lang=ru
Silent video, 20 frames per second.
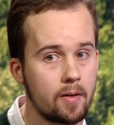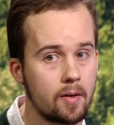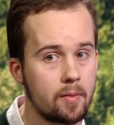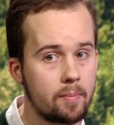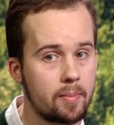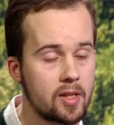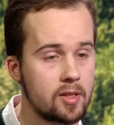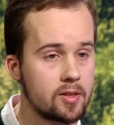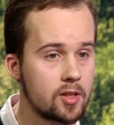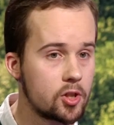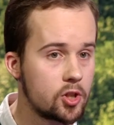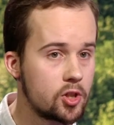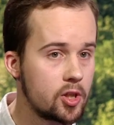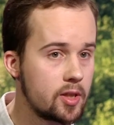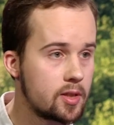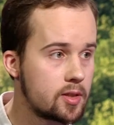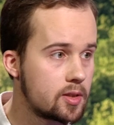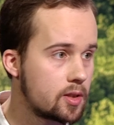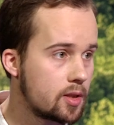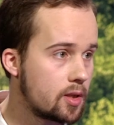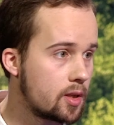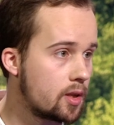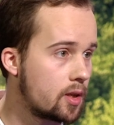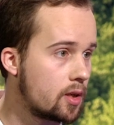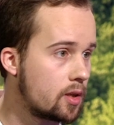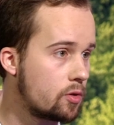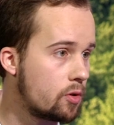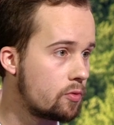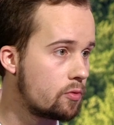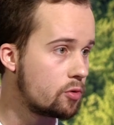предложить
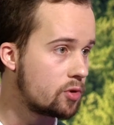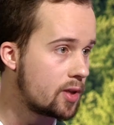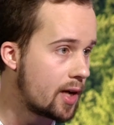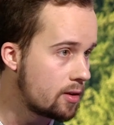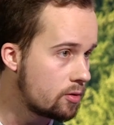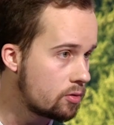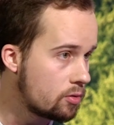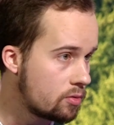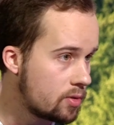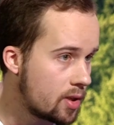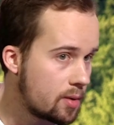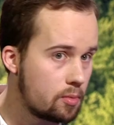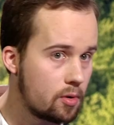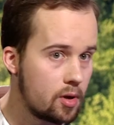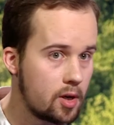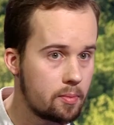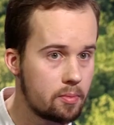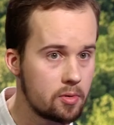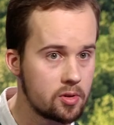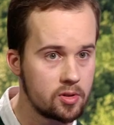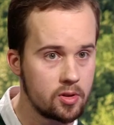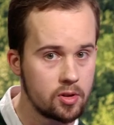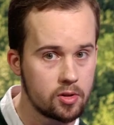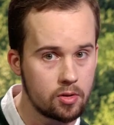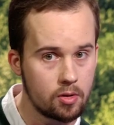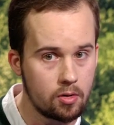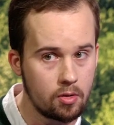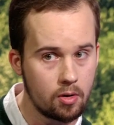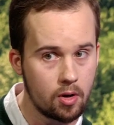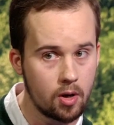новую дату на более
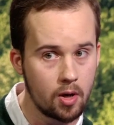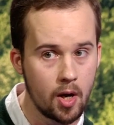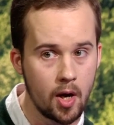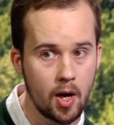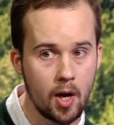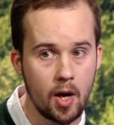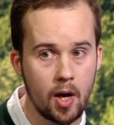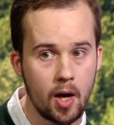поздний срок,